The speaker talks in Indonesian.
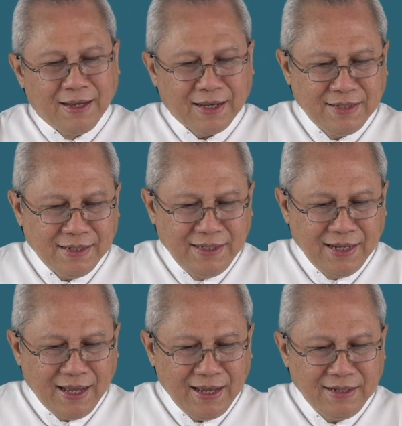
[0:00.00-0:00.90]

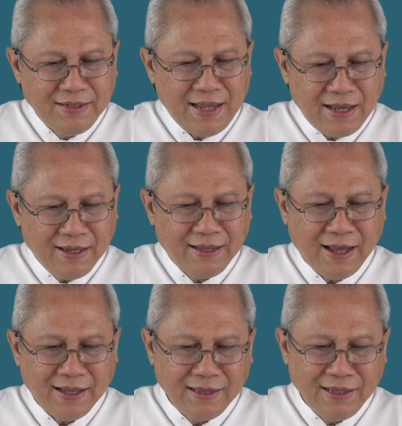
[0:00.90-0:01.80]
Kesedihan, sakit
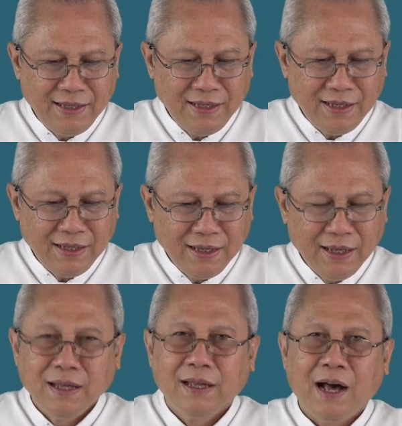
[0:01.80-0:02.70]
hati,
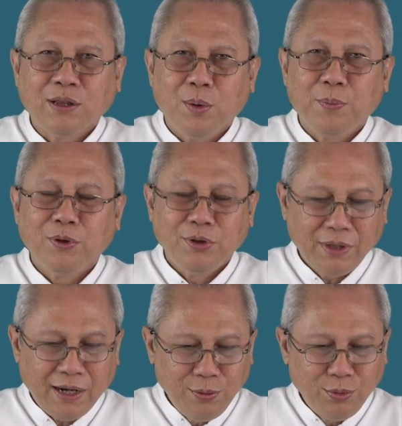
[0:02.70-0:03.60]
ataupun
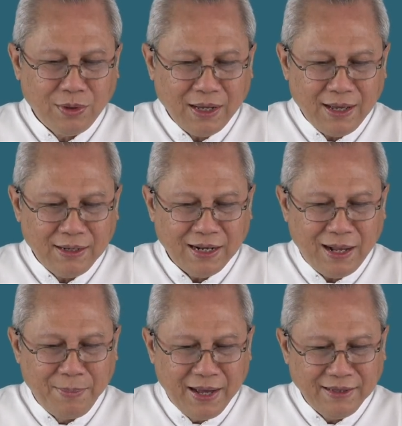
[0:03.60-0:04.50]
terluka
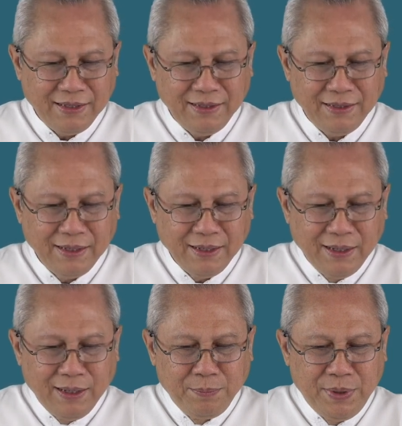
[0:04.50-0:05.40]
dalam hati
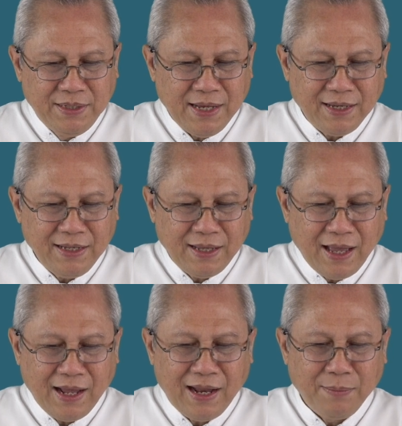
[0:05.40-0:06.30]
bisa kita
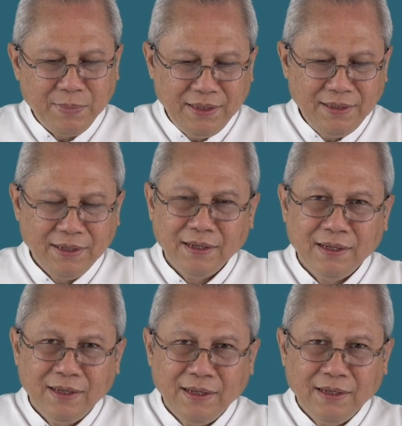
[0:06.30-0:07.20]
alami,
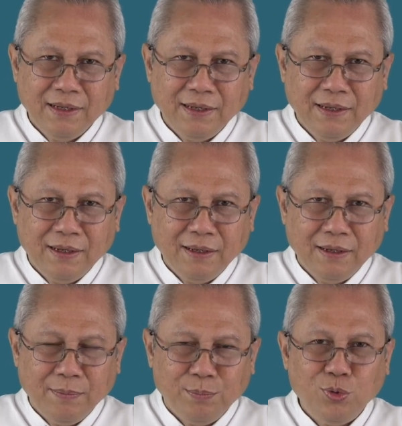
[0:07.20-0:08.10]

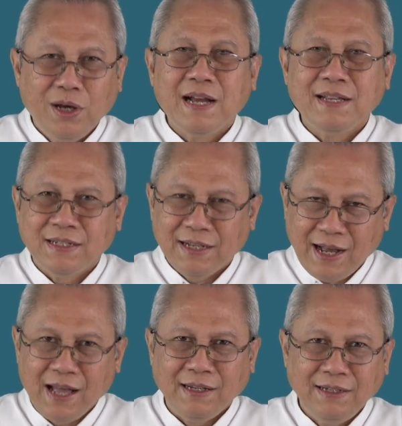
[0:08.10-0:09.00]
mungkin hanya
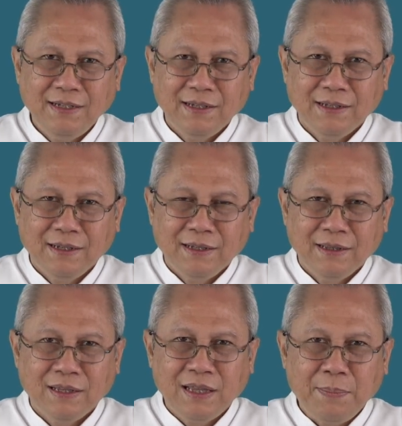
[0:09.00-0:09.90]
sekali,
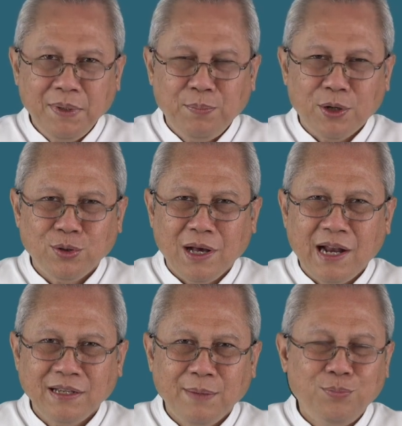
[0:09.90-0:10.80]
tetapi
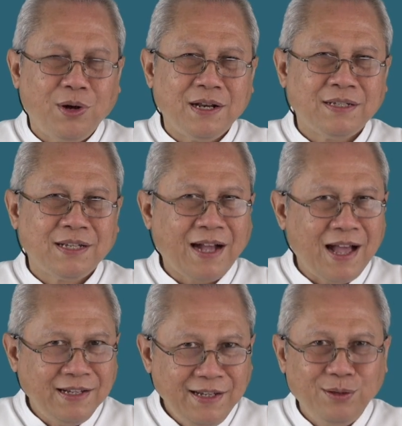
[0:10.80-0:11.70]
persoalannya bukan
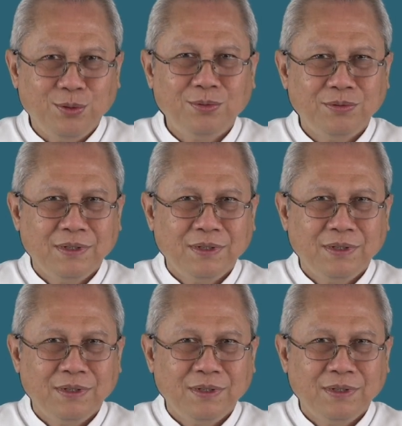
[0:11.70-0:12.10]
sekali itu,